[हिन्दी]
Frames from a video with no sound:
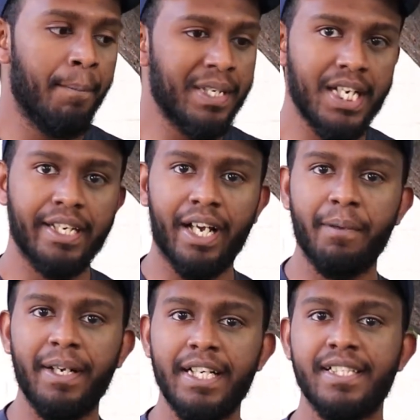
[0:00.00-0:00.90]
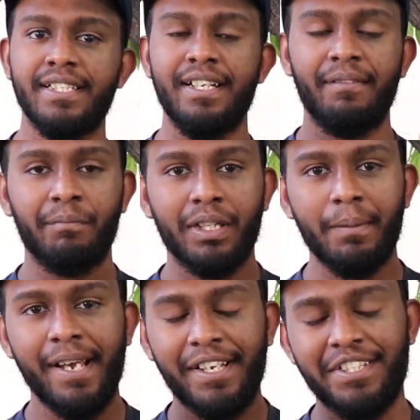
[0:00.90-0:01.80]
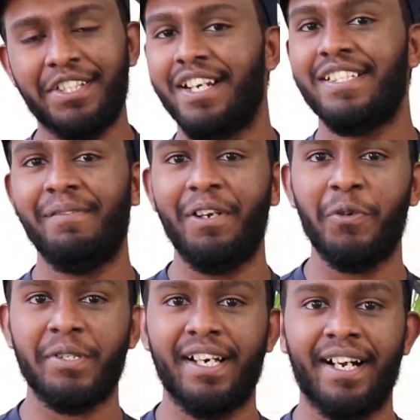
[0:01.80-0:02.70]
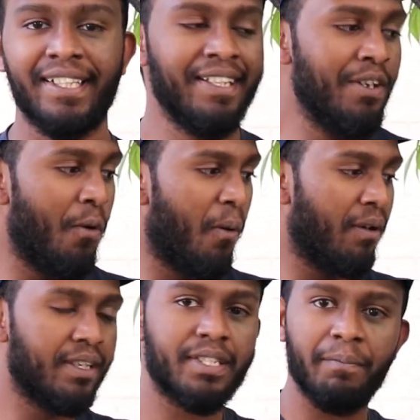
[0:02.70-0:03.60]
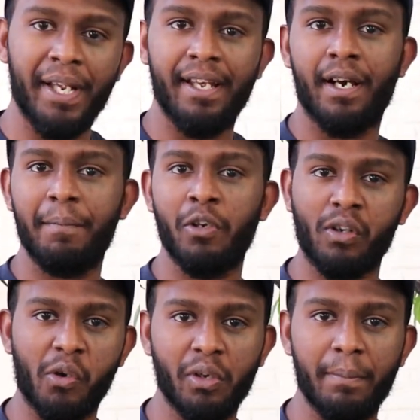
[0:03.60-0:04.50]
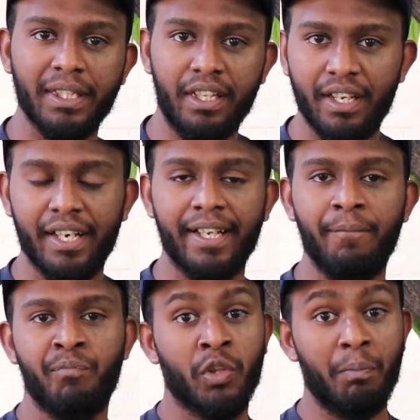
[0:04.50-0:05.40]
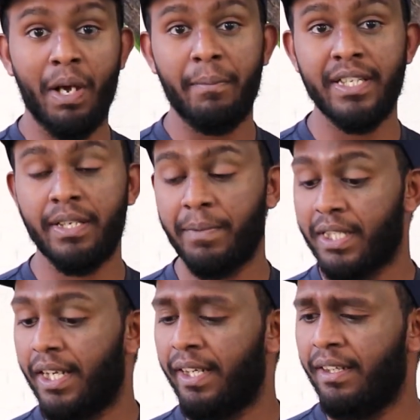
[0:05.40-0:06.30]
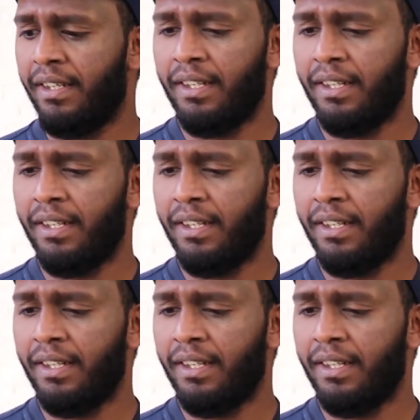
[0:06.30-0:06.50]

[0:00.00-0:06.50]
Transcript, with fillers: पिछले ग्यारह महीने से इसे मतलब एक्सटेंसिवली यूज़ कर रहा था और जब ये यहाँ पे लॉकडाउन के बाद घर आ गया तो मैं भी इसे पिछले